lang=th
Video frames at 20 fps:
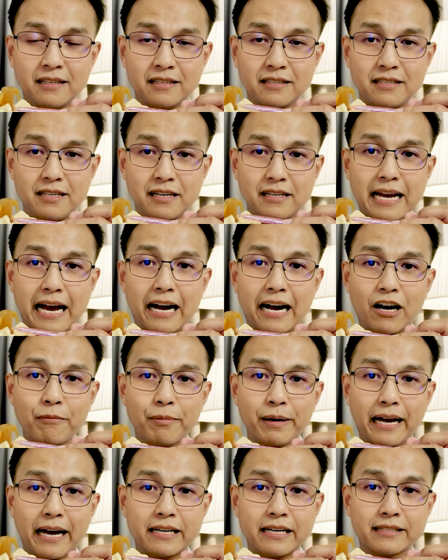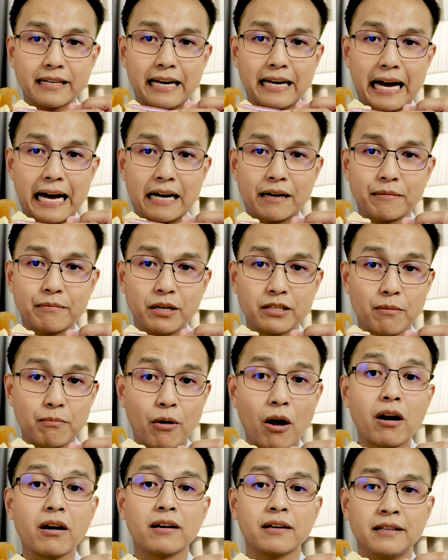ฉีดยาเข้าไปไขสันหลังเพื่อจะบ
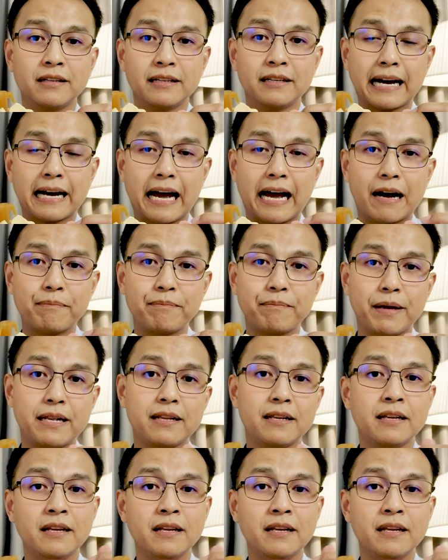ล็อกนะครับ เป็น